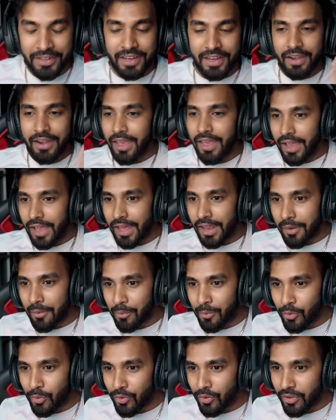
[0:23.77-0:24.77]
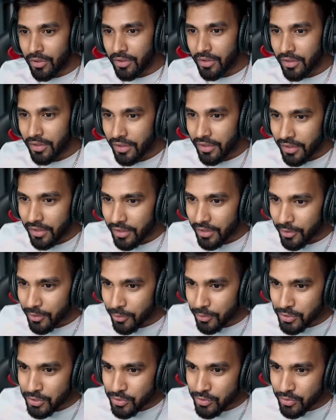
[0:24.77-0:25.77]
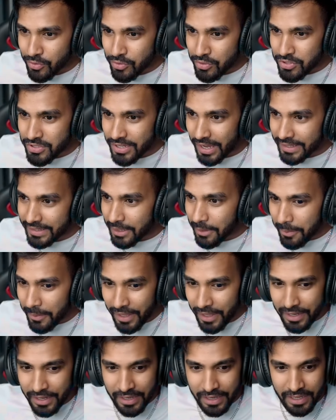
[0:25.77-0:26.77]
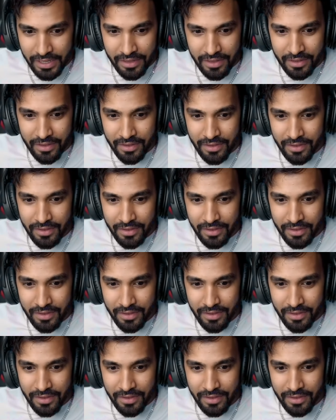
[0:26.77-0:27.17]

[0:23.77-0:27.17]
किड है यार हम लोग कुछ कुछ ज़्यादा प्यारे नहीं है